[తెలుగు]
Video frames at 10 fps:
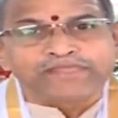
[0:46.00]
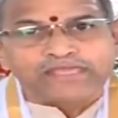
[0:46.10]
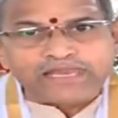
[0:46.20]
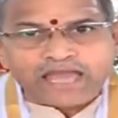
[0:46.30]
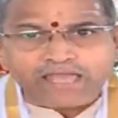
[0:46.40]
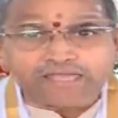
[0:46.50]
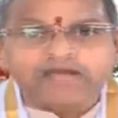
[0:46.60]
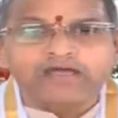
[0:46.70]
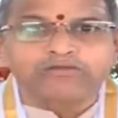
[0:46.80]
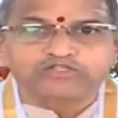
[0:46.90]
ఇలాగే
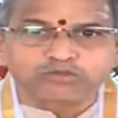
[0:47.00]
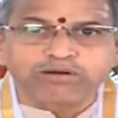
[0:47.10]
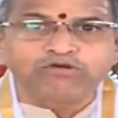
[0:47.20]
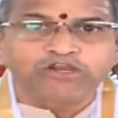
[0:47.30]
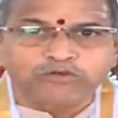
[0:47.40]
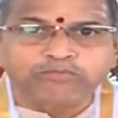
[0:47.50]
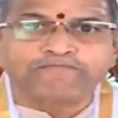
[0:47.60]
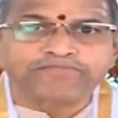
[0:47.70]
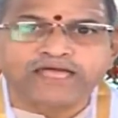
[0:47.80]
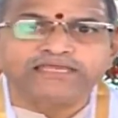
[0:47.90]
నేను శుభములను
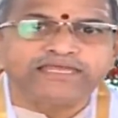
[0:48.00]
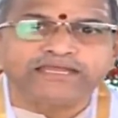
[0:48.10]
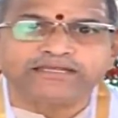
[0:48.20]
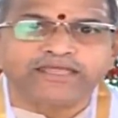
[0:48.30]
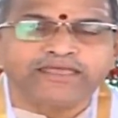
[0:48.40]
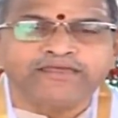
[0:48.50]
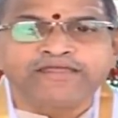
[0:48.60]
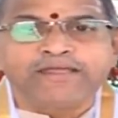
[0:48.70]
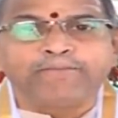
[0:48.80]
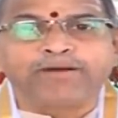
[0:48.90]
పొందాలి అంటే
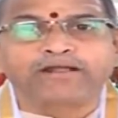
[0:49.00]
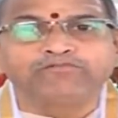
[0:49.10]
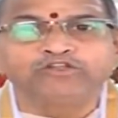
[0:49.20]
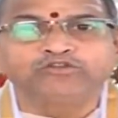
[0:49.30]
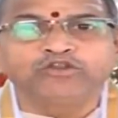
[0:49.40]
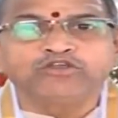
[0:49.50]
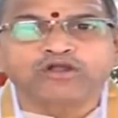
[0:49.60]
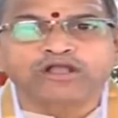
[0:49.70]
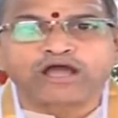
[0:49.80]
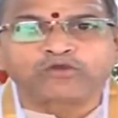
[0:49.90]
భగవంతుని
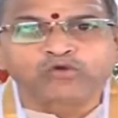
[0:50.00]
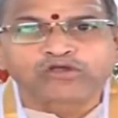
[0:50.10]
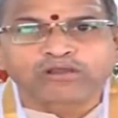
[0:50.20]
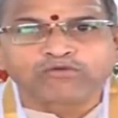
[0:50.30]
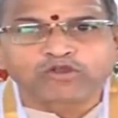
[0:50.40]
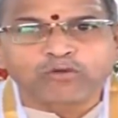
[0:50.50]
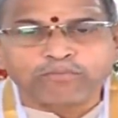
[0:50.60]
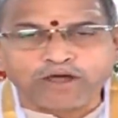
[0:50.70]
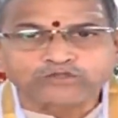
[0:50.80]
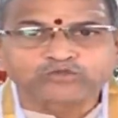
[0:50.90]
యొక్క అనుగ్రహమునకు
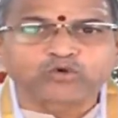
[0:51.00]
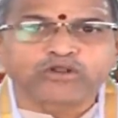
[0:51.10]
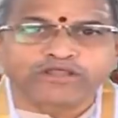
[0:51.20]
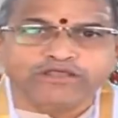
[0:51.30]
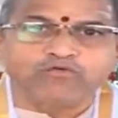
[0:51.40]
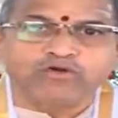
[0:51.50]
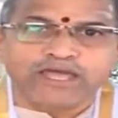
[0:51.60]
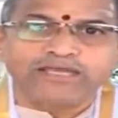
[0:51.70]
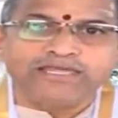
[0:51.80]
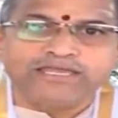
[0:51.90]
పాత్రుడనై
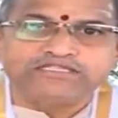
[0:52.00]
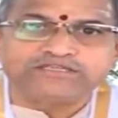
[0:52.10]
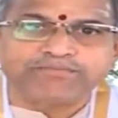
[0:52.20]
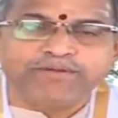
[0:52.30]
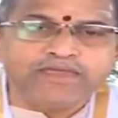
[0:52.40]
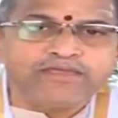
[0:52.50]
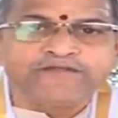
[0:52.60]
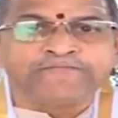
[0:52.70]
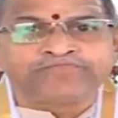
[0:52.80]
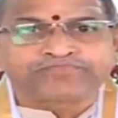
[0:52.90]
ఉండాలి అని చెప్పి
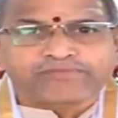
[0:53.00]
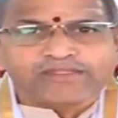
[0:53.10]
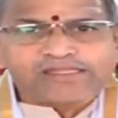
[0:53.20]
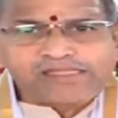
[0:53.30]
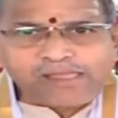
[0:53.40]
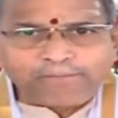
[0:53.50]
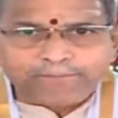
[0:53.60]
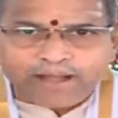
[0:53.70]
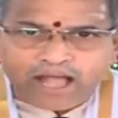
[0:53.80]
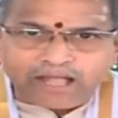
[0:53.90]

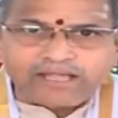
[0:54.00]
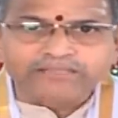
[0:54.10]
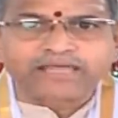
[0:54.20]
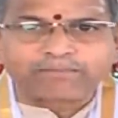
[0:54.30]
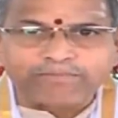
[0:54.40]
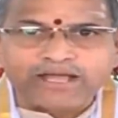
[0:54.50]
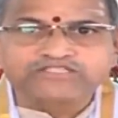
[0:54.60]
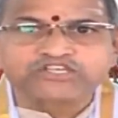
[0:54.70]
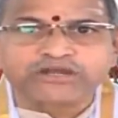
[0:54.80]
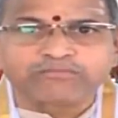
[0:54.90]
బాగా
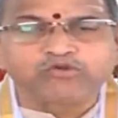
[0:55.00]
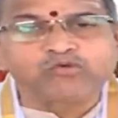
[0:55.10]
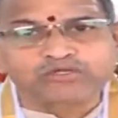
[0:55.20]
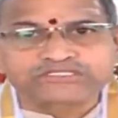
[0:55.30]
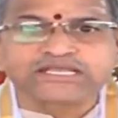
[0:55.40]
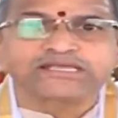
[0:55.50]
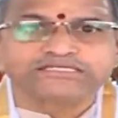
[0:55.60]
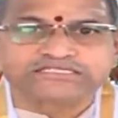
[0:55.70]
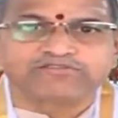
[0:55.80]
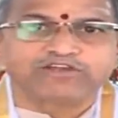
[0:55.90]
ధర్మాచరణమును
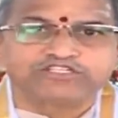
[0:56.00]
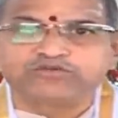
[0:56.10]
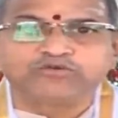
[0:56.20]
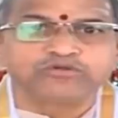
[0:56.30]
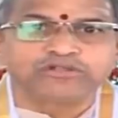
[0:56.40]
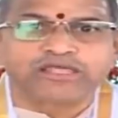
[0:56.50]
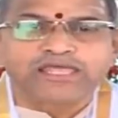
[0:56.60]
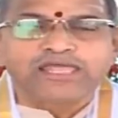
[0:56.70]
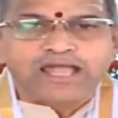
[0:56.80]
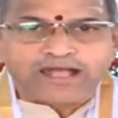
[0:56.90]
కొనసాగించవలసి ఉంటుంది
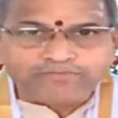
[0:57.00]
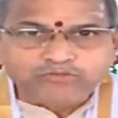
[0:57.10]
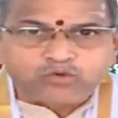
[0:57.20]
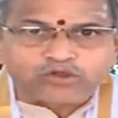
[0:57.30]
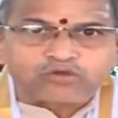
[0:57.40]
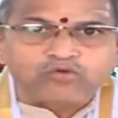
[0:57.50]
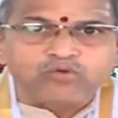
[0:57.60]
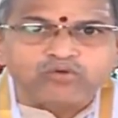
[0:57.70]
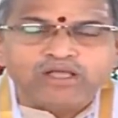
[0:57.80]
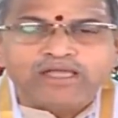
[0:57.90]
అందుకొరకు
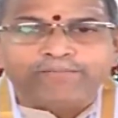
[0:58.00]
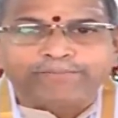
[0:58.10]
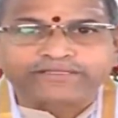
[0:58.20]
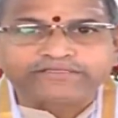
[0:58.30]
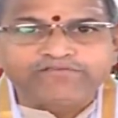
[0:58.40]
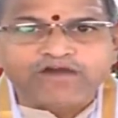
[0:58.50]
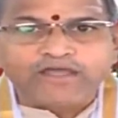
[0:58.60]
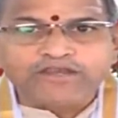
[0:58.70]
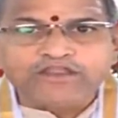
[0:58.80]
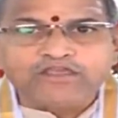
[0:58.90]

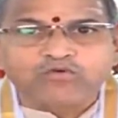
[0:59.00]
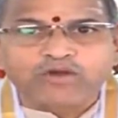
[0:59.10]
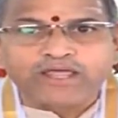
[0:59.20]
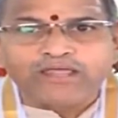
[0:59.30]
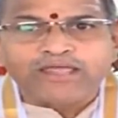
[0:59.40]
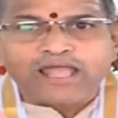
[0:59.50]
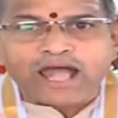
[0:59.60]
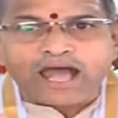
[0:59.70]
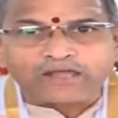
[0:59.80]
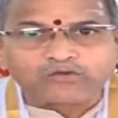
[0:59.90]
ప్రతివారిని కూడా
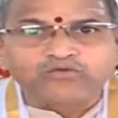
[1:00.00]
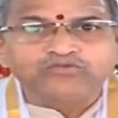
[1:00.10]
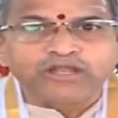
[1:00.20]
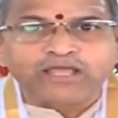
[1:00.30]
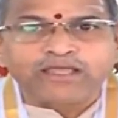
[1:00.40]
ఆ రోజున